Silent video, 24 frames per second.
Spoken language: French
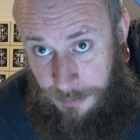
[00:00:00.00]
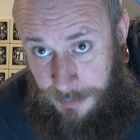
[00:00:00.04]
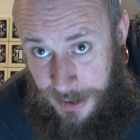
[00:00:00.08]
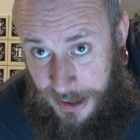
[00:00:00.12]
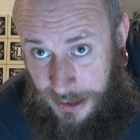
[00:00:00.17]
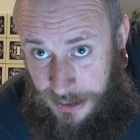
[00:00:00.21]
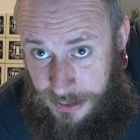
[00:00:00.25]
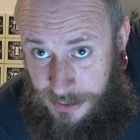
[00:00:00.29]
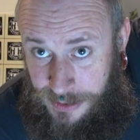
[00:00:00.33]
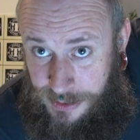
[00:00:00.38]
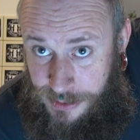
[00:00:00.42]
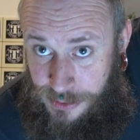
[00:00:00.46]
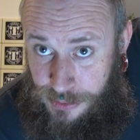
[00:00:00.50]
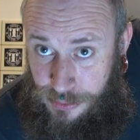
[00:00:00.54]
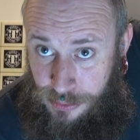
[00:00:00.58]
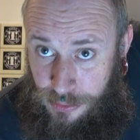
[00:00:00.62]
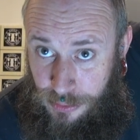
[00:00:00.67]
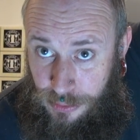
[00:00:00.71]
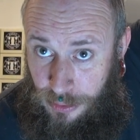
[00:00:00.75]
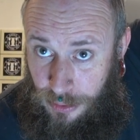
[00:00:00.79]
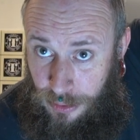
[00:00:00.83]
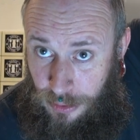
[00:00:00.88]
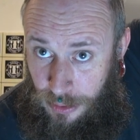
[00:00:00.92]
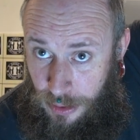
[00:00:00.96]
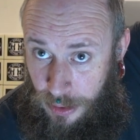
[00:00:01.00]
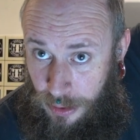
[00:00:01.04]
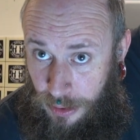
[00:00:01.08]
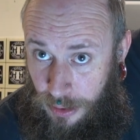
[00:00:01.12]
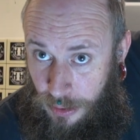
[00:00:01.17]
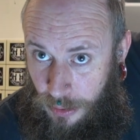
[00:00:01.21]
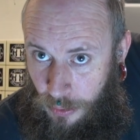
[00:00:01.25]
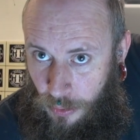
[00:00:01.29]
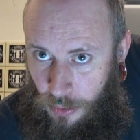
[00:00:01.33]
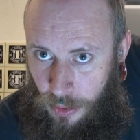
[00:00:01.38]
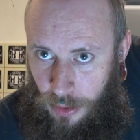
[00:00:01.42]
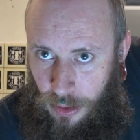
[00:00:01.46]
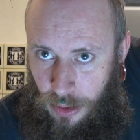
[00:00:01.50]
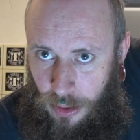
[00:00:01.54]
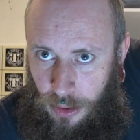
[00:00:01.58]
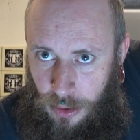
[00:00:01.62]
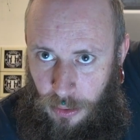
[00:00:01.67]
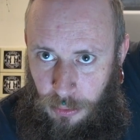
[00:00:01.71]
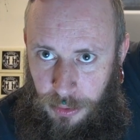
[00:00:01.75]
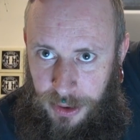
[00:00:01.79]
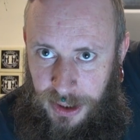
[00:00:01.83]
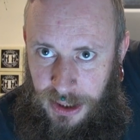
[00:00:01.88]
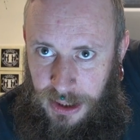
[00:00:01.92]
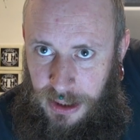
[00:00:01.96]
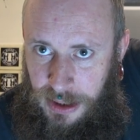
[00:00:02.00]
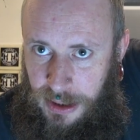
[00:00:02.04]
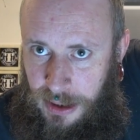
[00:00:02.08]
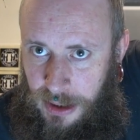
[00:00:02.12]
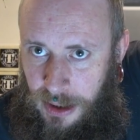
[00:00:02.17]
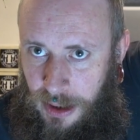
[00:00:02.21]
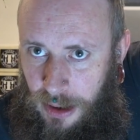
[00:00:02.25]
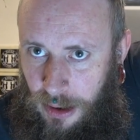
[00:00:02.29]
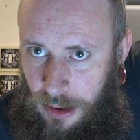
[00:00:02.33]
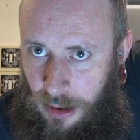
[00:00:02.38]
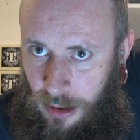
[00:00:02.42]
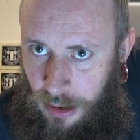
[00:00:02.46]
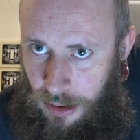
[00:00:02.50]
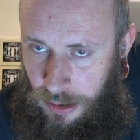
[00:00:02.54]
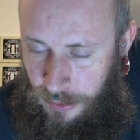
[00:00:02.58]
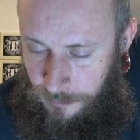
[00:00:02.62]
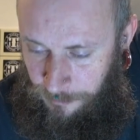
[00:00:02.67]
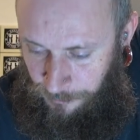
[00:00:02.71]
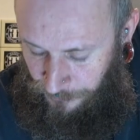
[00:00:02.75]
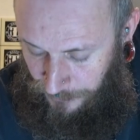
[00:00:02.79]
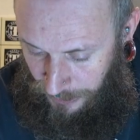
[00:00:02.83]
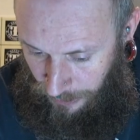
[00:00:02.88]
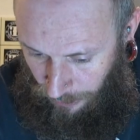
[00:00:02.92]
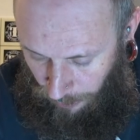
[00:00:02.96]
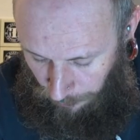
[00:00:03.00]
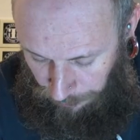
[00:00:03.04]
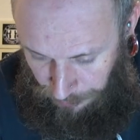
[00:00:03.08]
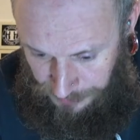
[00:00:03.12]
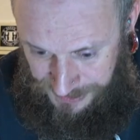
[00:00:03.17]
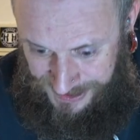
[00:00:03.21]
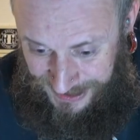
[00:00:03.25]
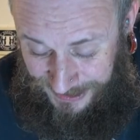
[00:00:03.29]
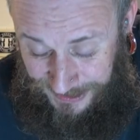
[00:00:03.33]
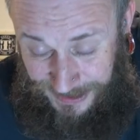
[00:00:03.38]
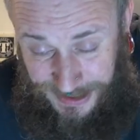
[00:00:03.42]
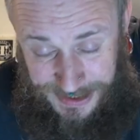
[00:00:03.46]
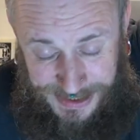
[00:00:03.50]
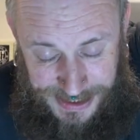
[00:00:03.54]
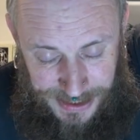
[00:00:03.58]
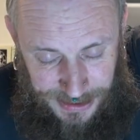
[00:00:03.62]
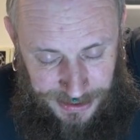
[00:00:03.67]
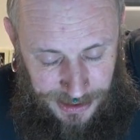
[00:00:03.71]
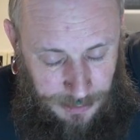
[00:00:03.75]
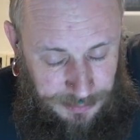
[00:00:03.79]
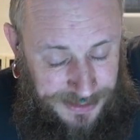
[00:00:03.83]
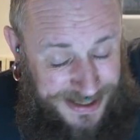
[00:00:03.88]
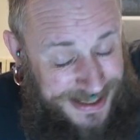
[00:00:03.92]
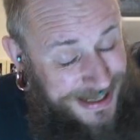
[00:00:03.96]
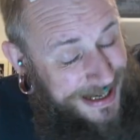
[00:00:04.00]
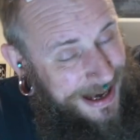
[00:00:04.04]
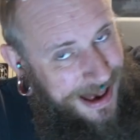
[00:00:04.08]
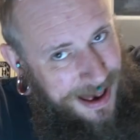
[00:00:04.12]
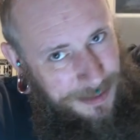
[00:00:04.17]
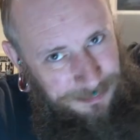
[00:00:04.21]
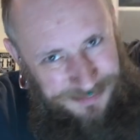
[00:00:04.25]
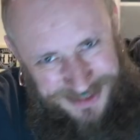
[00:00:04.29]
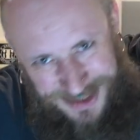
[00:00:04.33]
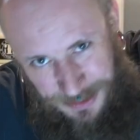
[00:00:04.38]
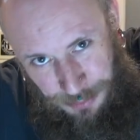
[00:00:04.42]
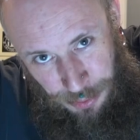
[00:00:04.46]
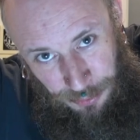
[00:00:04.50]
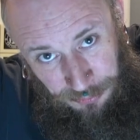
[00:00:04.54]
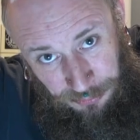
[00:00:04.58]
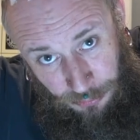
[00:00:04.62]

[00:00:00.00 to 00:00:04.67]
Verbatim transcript: la mets sur le... Oh oui en plus, c'est très agréable, c'est un petit peu